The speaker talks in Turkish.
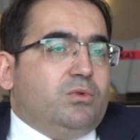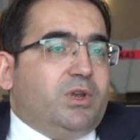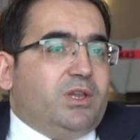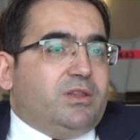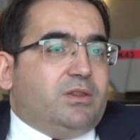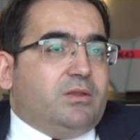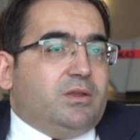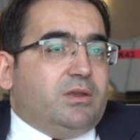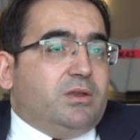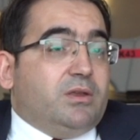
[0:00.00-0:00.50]

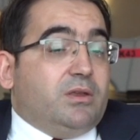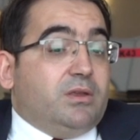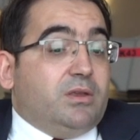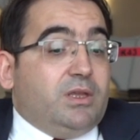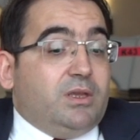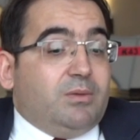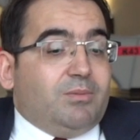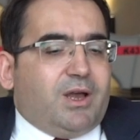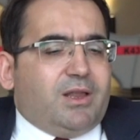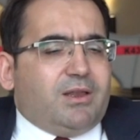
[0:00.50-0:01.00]
üret, e,
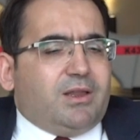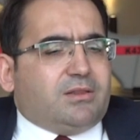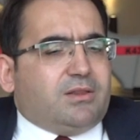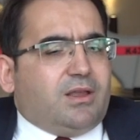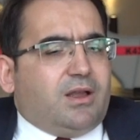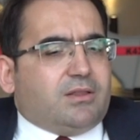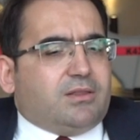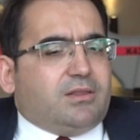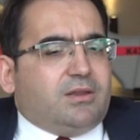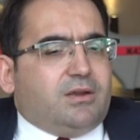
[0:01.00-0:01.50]

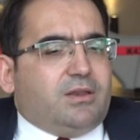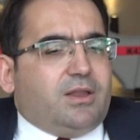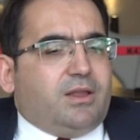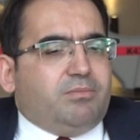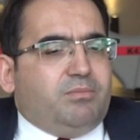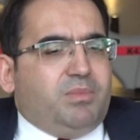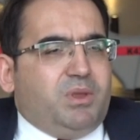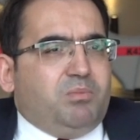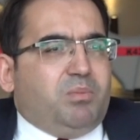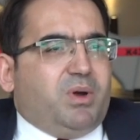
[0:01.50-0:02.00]
imalata
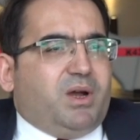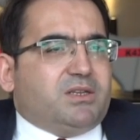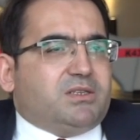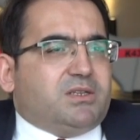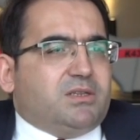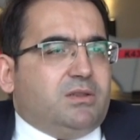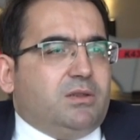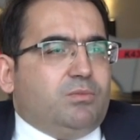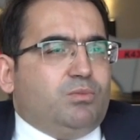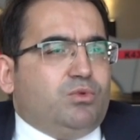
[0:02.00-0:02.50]
aktarılan bin
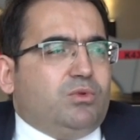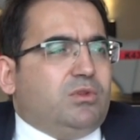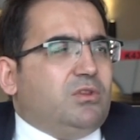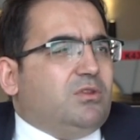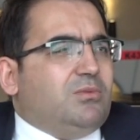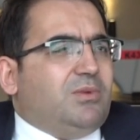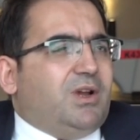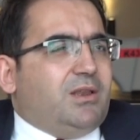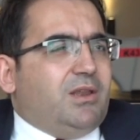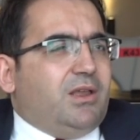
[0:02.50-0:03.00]
parçanın da bugün
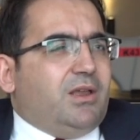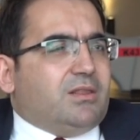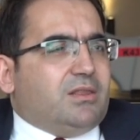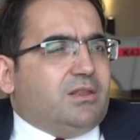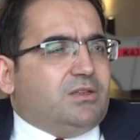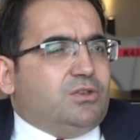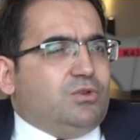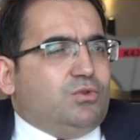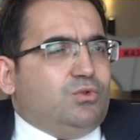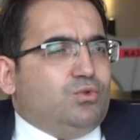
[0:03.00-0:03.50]
itibariyle
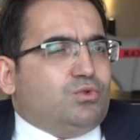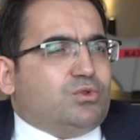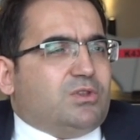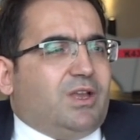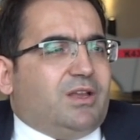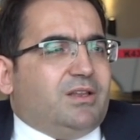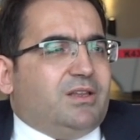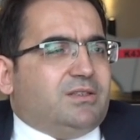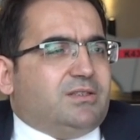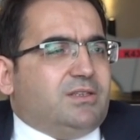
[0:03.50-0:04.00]
yaklaşık 100
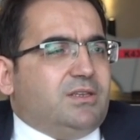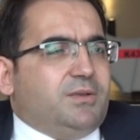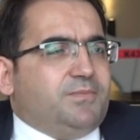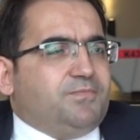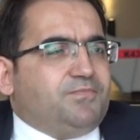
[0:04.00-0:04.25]
tanesi